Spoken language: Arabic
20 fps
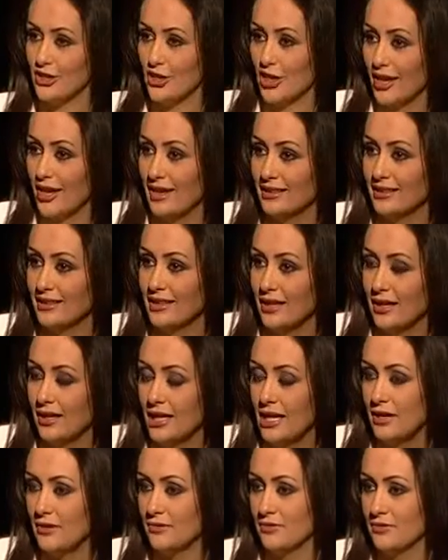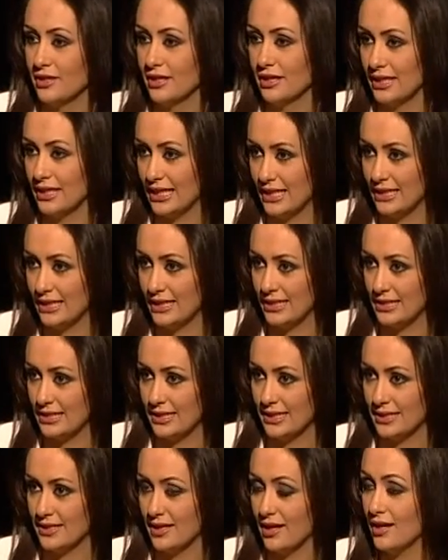شهادة في قيادة
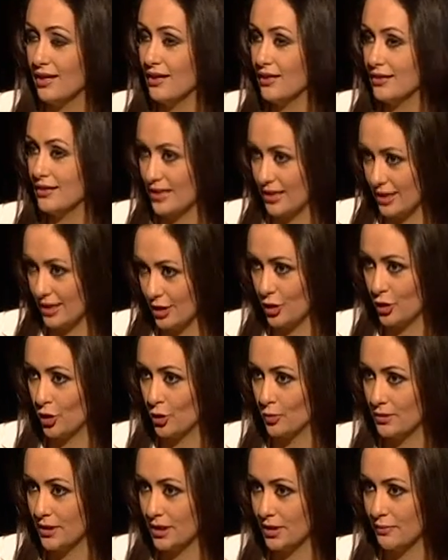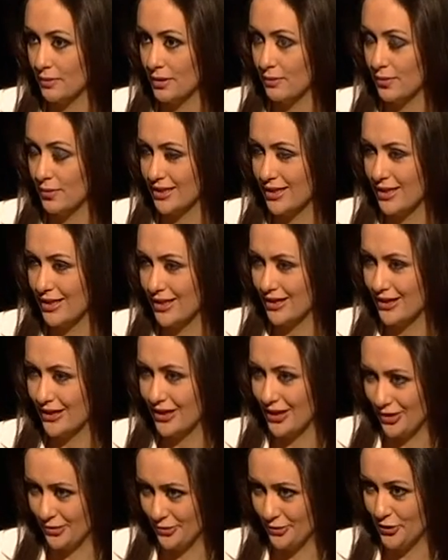طائرة الهليكوبتر من مطار
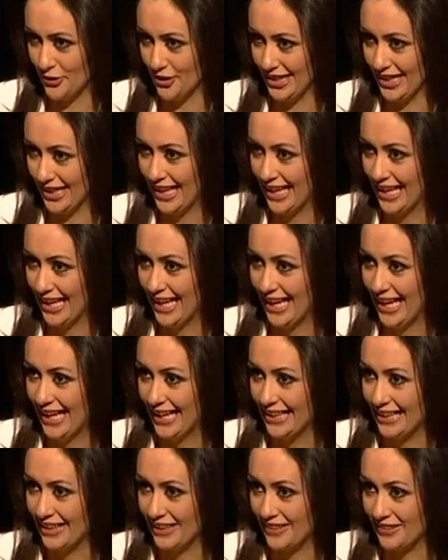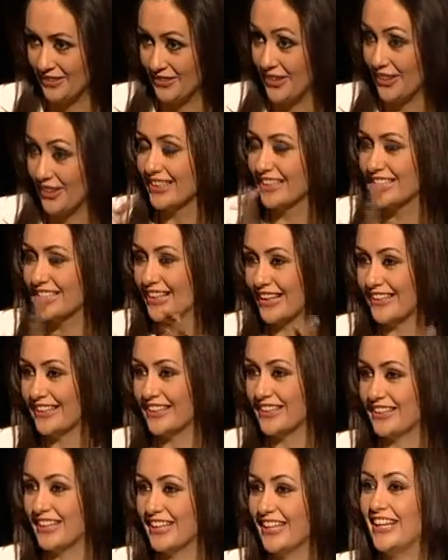كاليفورنيا يعني انطلقت أيضا